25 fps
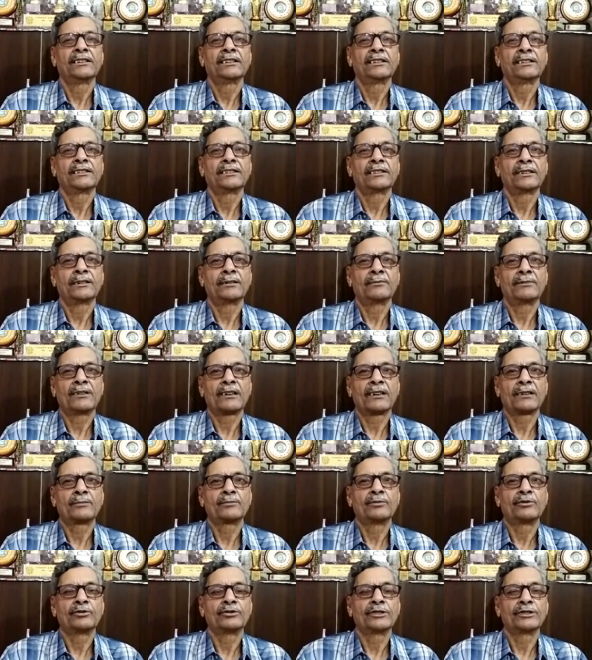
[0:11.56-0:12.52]
कि हमारा
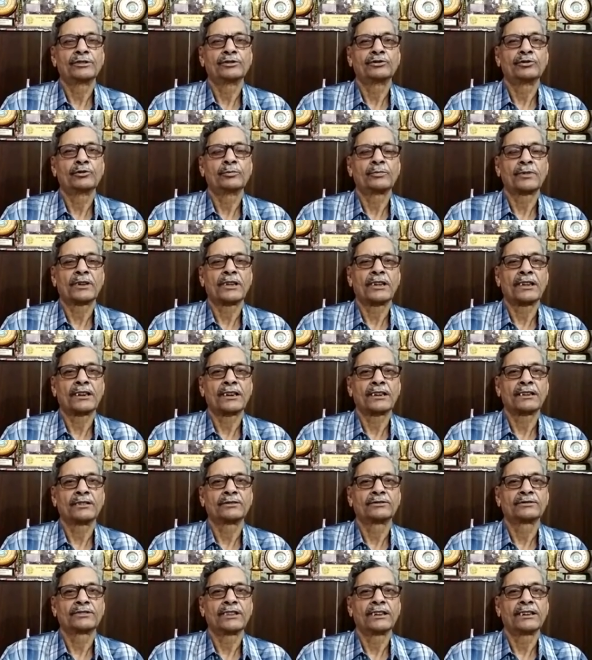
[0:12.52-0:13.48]
भोजन दो प्रकार का
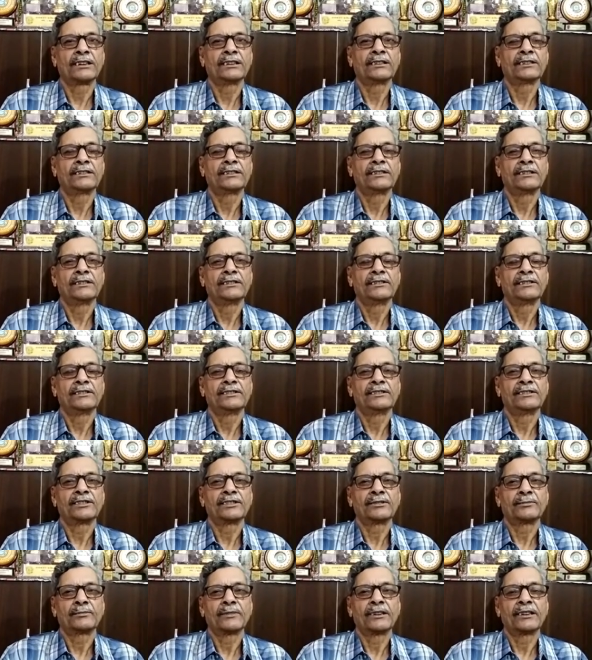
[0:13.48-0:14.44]
होता है
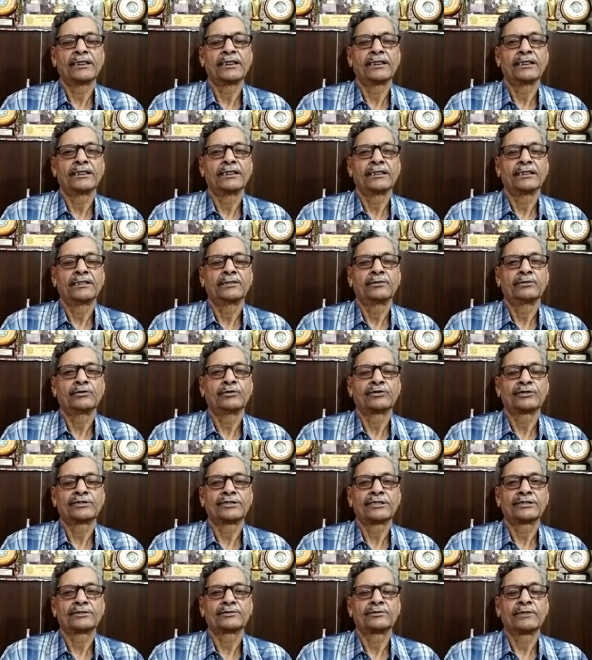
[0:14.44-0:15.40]
जिसमें कुछ
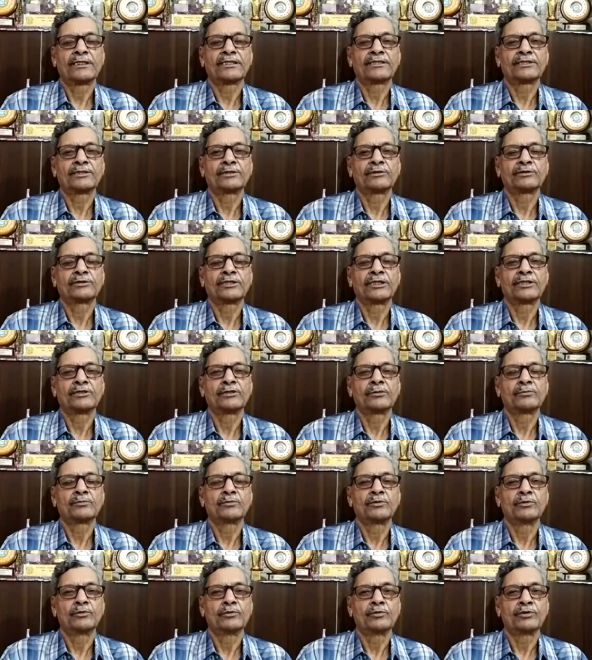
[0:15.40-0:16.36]
तत्व ऐसे होते हैं जो
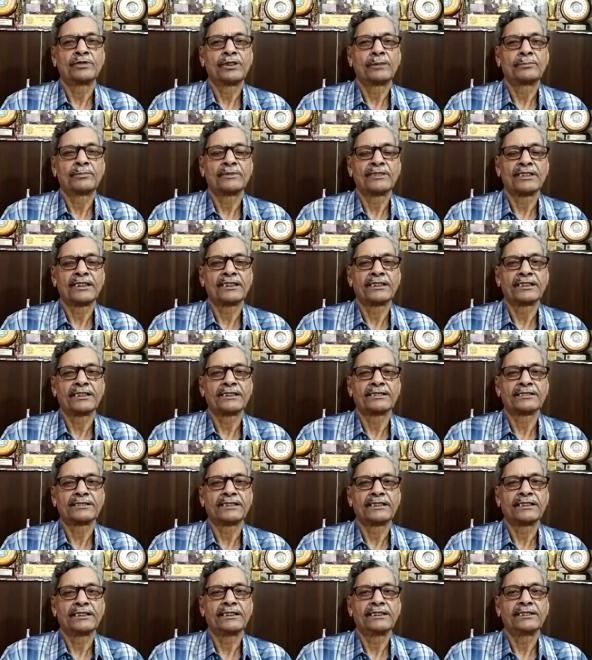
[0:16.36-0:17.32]
हमको ऊर्जा प्रदान
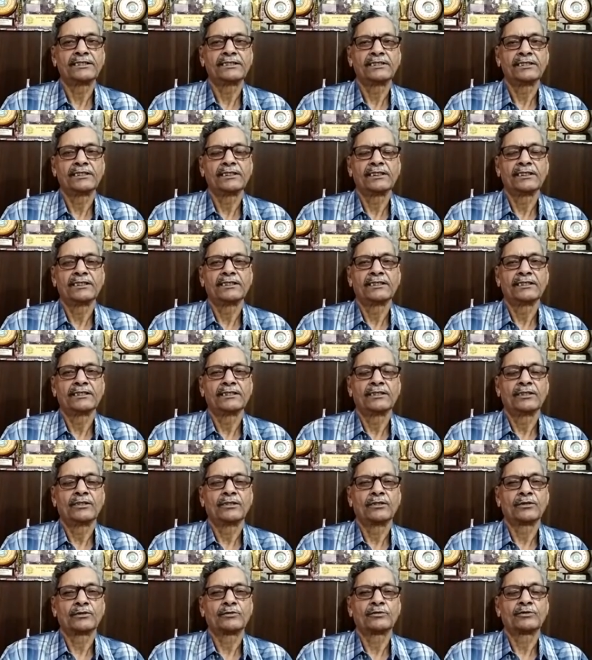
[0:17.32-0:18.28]
करते हैं
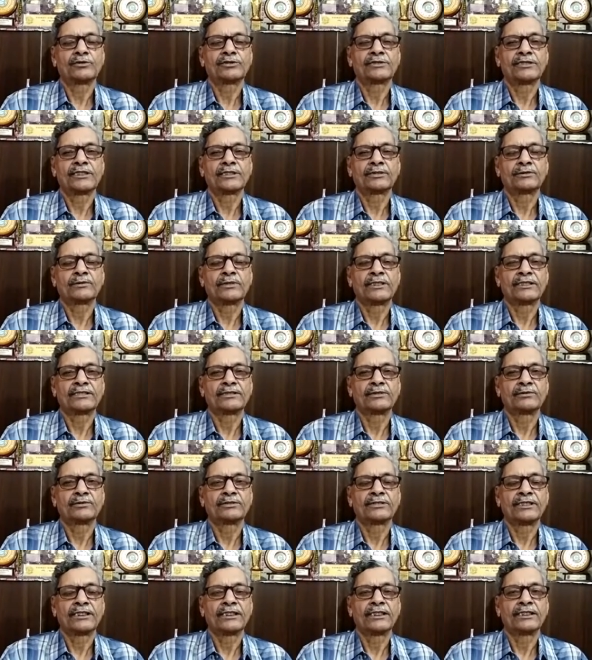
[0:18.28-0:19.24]
और कुछ तत्व ऐसे
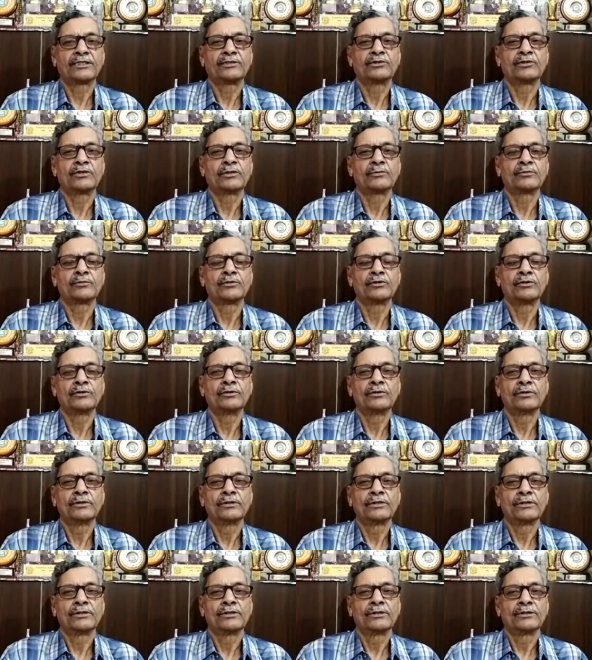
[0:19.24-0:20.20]
होते हैं जो हमको
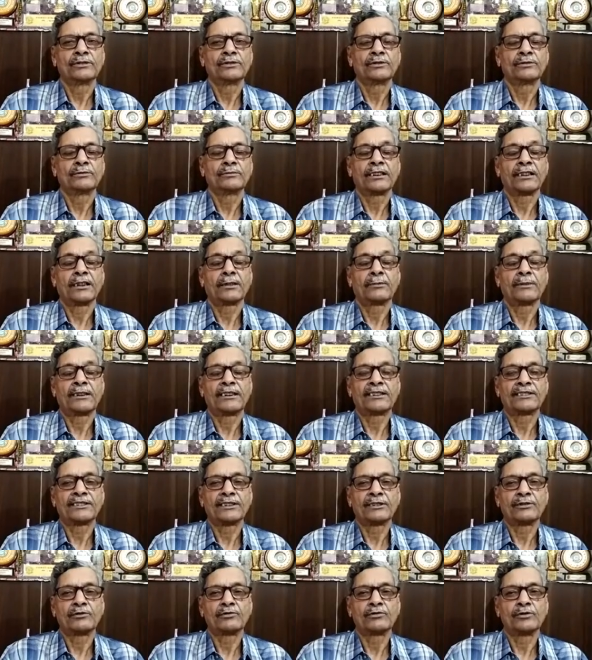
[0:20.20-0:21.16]
हमारे
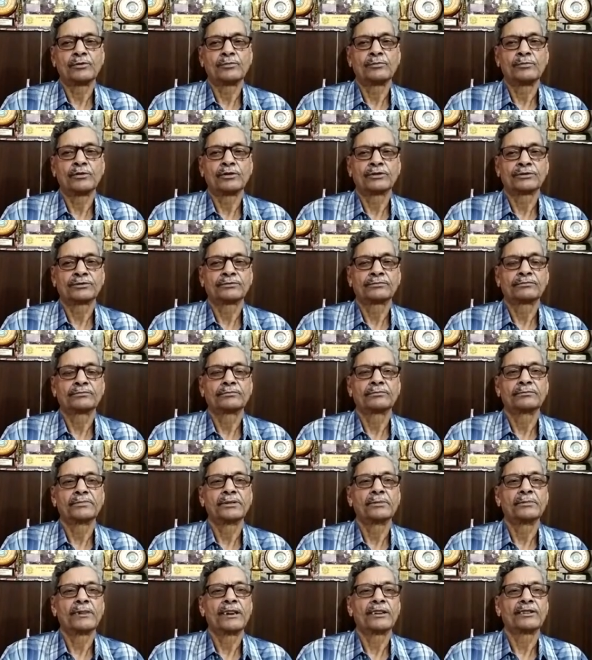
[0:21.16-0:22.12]
शरीर को बहुत
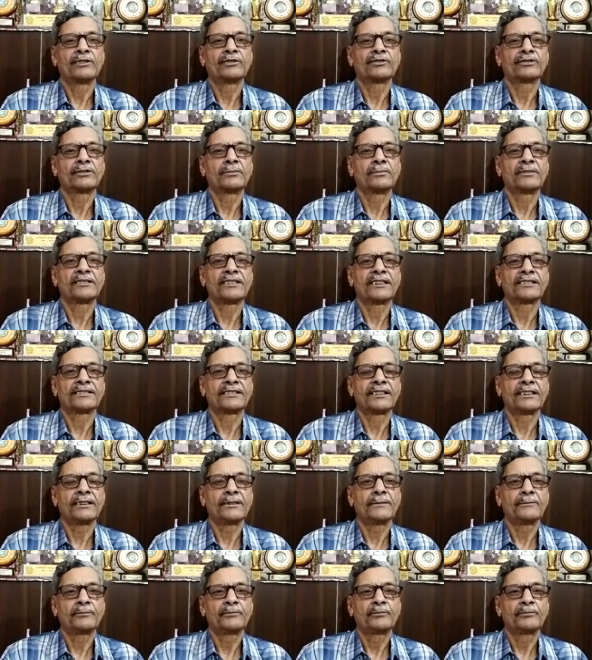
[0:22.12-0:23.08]
बीमारियों से बचाते हैं